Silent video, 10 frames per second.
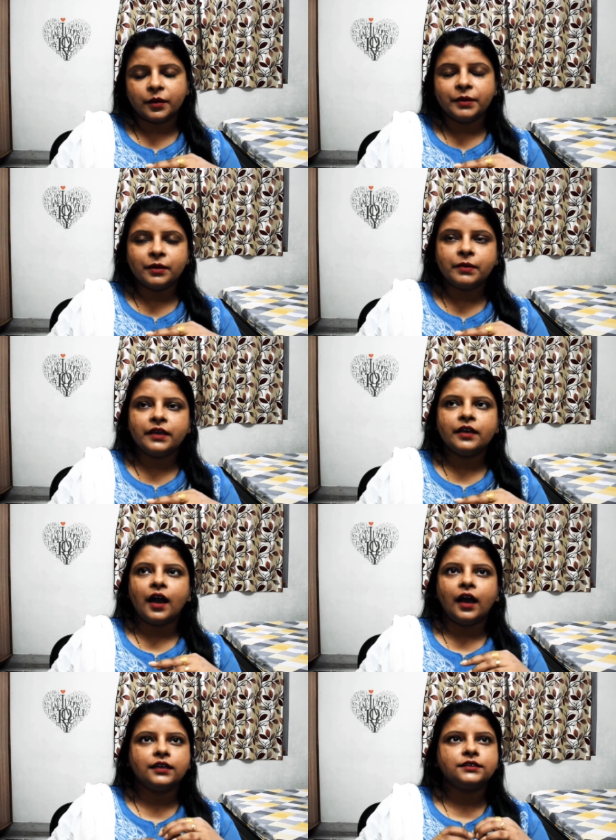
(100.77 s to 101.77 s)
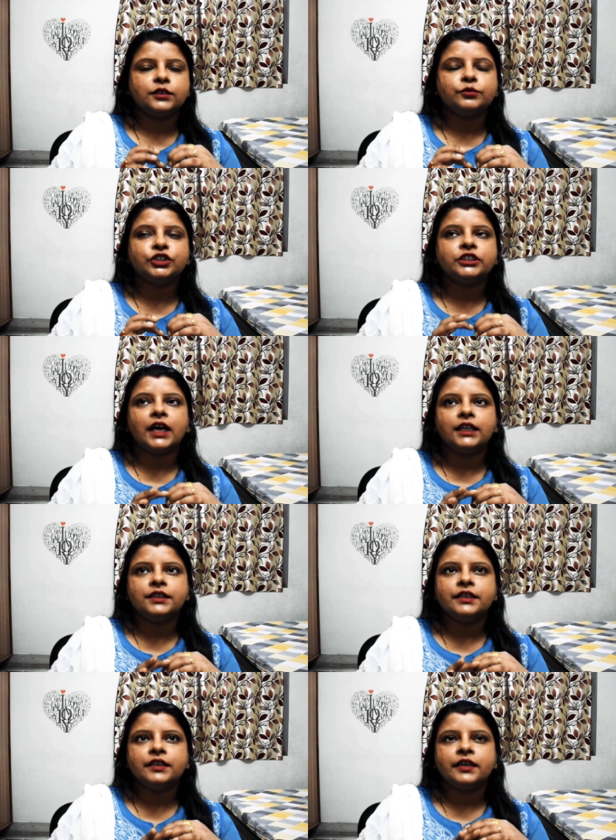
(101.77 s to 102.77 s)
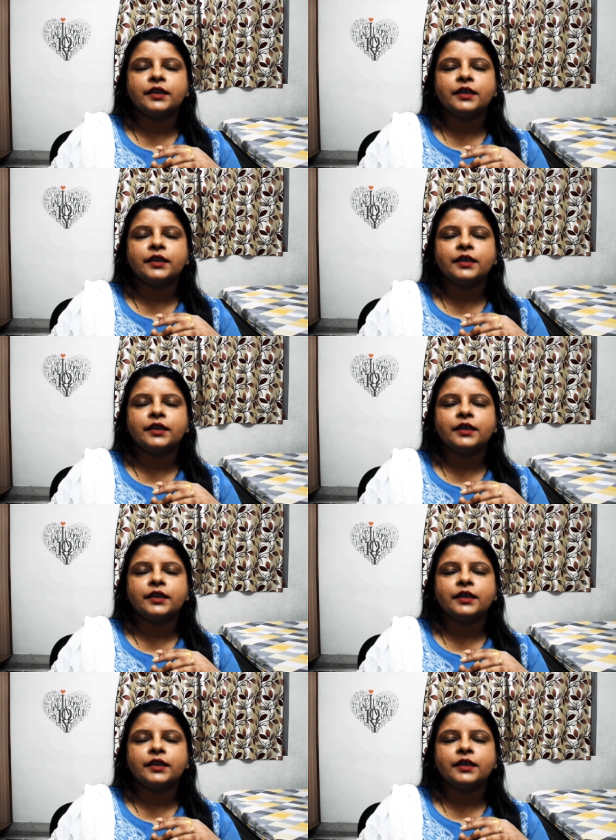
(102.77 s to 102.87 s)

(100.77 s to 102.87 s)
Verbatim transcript: कभी भी आज तक मुझे याद नहीं है